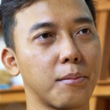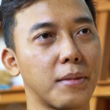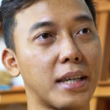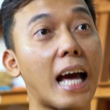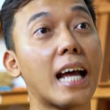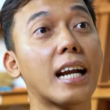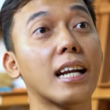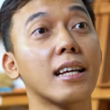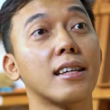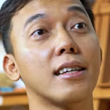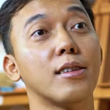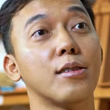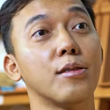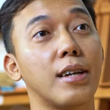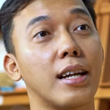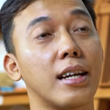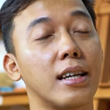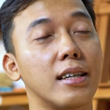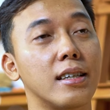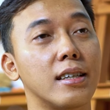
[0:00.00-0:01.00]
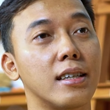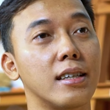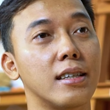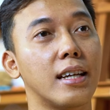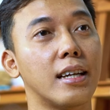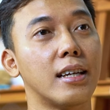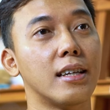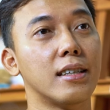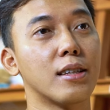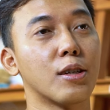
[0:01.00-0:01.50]
menarik gitu dan
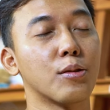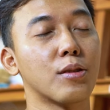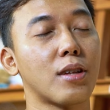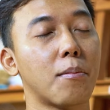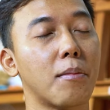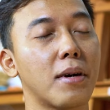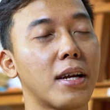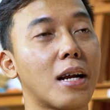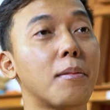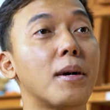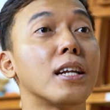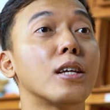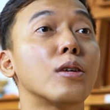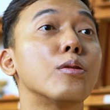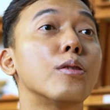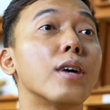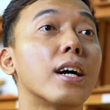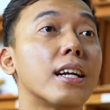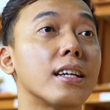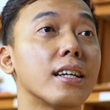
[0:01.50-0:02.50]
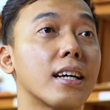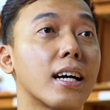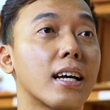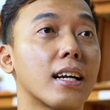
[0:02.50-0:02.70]
dan terutama ramah lingkungan